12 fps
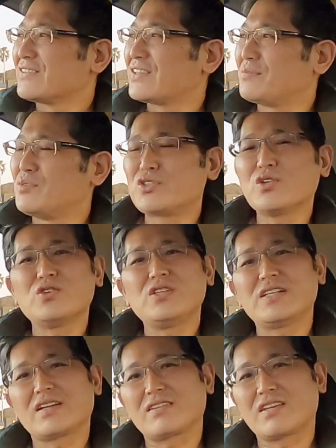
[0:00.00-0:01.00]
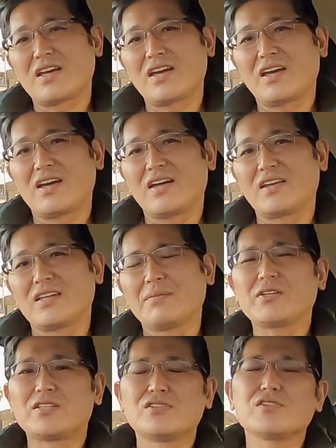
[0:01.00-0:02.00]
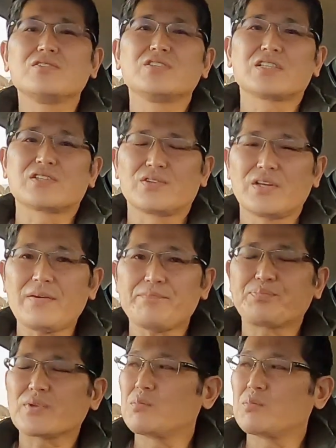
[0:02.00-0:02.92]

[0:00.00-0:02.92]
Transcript: で、無職になって、やっぱり気づくんですよね。